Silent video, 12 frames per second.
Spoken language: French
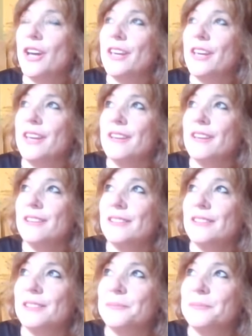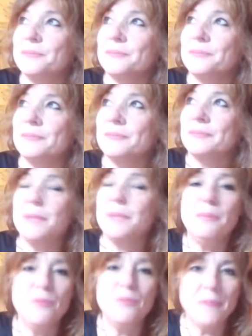et
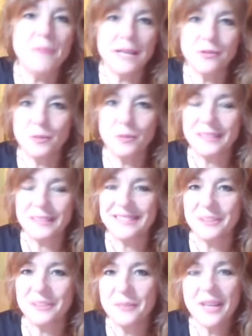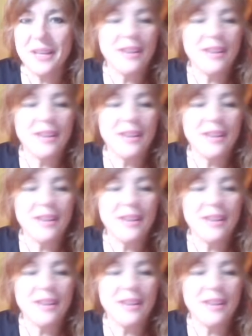Bill Pullman, le président,